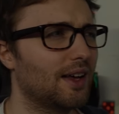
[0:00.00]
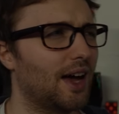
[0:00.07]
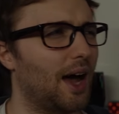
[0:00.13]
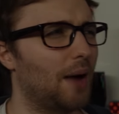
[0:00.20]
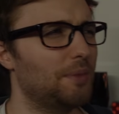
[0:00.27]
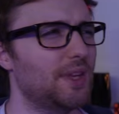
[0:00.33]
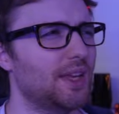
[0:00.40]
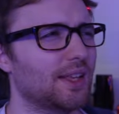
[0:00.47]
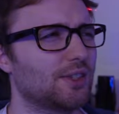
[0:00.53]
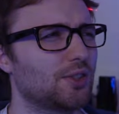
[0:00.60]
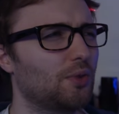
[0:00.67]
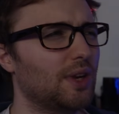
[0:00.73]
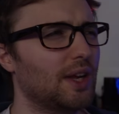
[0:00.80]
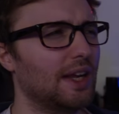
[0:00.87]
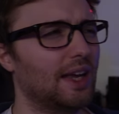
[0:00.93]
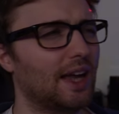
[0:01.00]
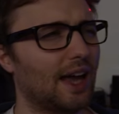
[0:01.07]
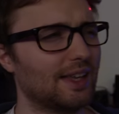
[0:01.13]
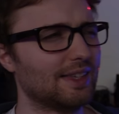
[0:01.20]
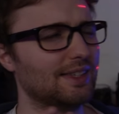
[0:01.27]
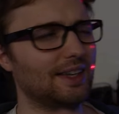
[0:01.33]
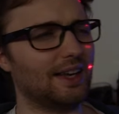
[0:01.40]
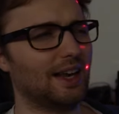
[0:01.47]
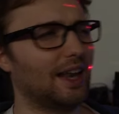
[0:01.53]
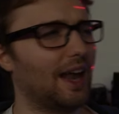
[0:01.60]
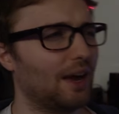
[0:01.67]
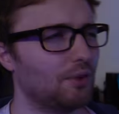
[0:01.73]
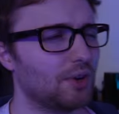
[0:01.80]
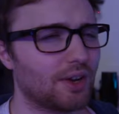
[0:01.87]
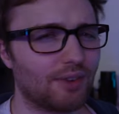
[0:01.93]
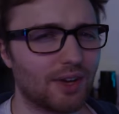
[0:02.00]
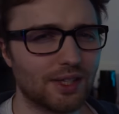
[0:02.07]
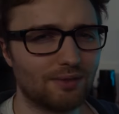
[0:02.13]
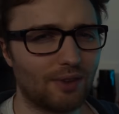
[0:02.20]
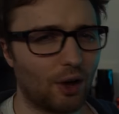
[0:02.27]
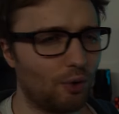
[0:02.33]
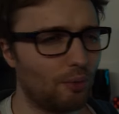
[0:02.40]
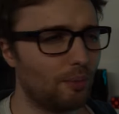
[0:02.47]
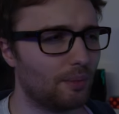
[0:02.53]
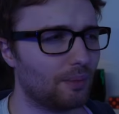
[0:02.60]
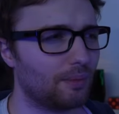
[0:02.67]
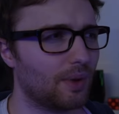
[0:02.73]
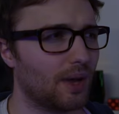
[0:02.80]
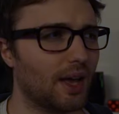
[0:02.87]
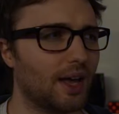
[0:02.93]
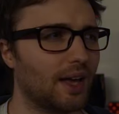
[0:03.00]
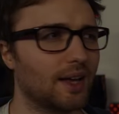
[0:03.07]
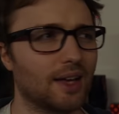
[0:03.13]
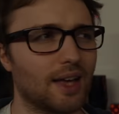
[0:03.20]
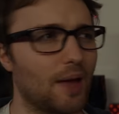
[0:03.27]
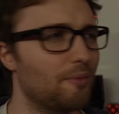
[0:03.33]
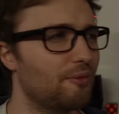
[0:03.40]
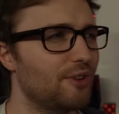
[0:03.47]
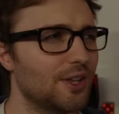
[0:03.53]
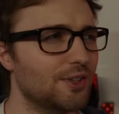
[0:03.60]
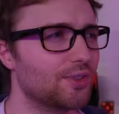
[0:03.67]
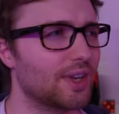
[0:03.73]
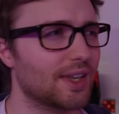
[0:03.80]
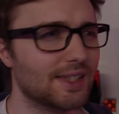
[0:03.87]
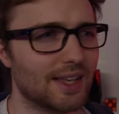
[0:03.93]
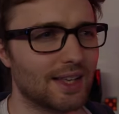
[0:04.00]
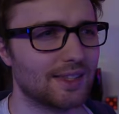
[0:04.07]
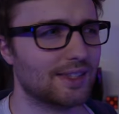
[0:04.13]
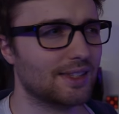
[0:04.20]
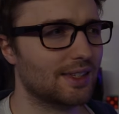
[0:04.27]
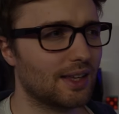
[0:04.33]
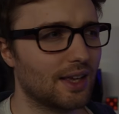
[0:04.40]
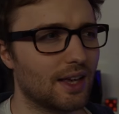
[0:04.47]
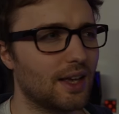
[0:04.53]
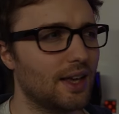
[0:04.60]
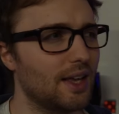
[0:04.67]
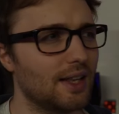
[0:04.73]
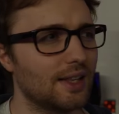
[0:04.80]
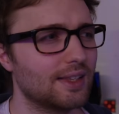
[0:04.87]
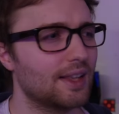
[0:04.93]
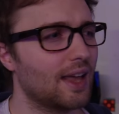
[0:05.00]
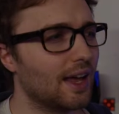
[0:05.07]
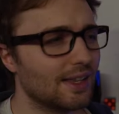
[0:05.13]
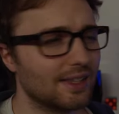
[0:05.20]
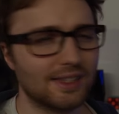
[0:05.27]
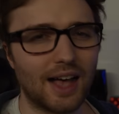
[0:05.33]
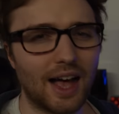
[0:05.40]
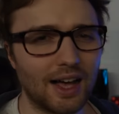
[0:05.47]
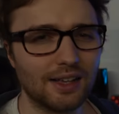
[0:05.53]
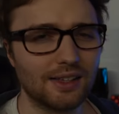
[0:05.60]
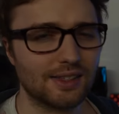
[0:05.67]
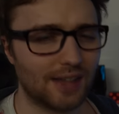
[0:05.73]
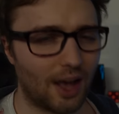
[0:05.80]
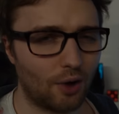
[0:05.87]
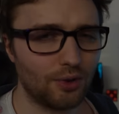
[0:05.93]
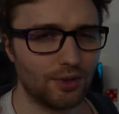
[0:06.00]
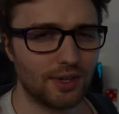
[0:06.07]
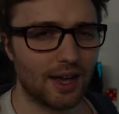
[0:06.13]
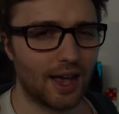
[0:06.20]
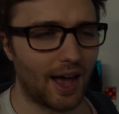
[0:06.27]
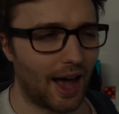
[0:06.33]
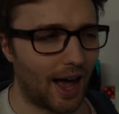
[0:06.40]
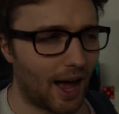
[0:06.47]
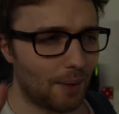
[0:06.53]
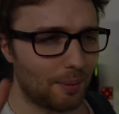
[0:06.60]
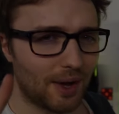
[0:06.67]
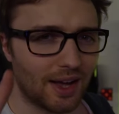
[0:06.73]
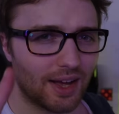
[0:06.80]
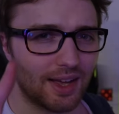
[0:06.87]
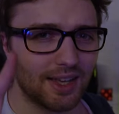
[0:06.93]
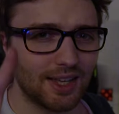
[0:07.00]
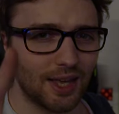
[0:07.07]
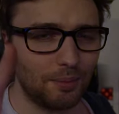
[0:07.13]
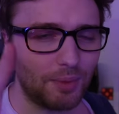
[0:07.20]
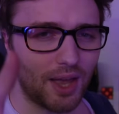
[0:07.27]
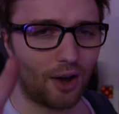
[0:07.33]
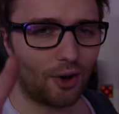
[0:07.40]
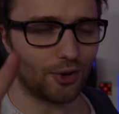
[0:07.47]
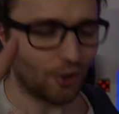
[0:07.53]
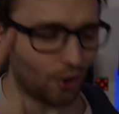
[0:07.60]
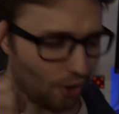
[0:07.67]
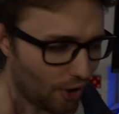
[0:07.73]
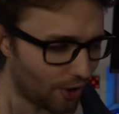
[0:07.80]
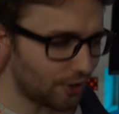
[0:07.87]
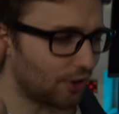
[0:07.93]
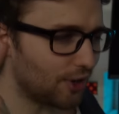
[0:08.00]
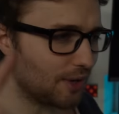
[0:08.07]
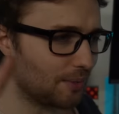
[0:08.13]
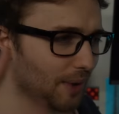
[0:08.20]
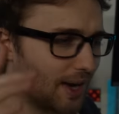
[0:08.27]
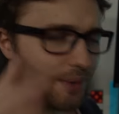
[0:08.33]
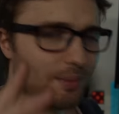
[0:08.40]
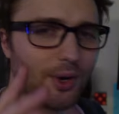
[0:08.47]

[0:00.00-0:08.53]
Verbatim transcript: haben die jetzt so den krassen Klang oder was? Warum empfiehlst du das jetzt in Sachen Sound? Aber hear me out, hört euch meine